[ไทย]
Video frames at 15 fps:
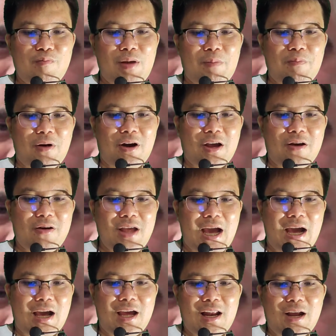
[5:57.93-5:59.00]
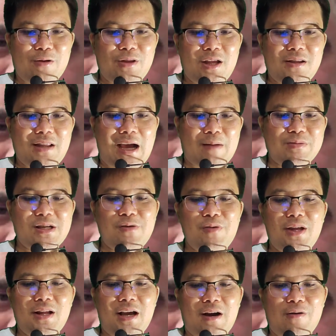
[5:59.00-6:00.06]
บิตบอยเขาอยากให้เราติดตามชี
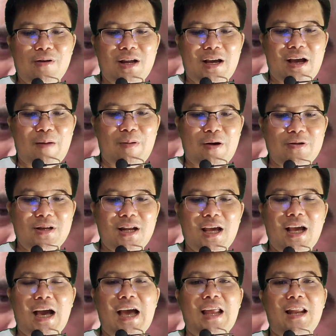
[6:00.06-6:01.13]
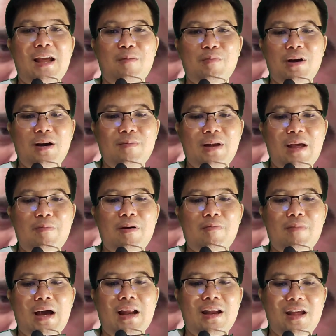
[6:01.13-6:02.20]
วิตเขานะครับ เขาจะได้ขายเหรียญเพิ่มอะไรป
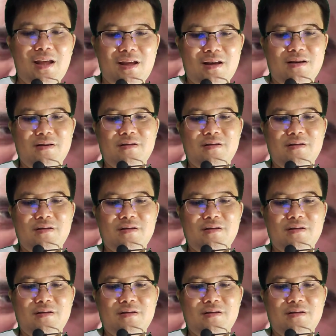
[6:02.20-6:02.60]
ระมาณนี้